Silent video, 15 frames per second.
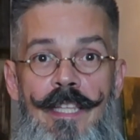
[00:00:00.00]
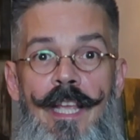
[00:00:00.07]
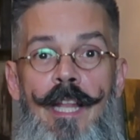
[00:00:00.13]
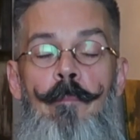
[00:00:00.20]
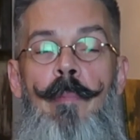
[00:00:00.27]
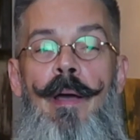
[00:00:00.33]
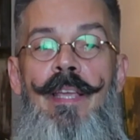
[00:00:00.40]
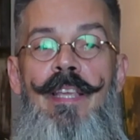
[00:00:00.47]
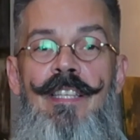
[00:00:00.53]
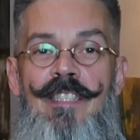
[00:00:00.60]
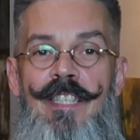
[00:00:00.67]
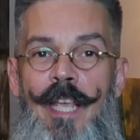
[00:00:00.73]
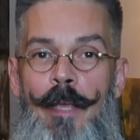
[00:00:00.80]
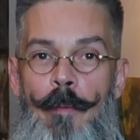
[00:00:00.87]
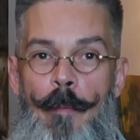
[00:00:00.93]
y el
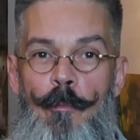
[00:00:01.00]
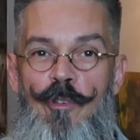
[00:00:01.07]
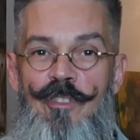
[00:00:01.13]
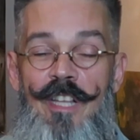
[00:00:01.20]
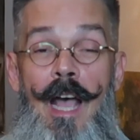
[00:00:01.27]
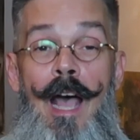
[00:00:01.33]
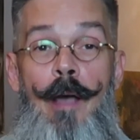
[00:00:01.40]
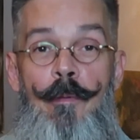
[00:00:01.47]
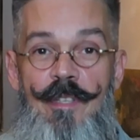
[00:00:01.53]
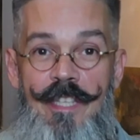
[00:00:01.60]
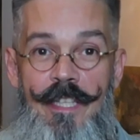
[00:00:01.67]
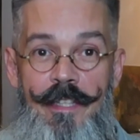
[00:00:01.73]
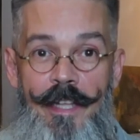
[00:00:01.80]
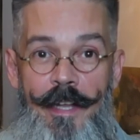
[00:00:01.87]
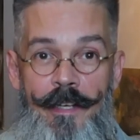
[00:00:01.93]
país que vamos a
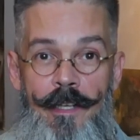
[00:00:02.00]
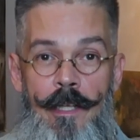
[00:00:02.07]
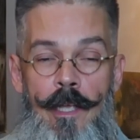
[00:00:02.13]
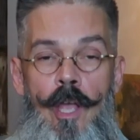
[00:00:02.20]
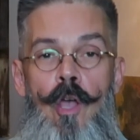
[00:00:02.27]
visitar,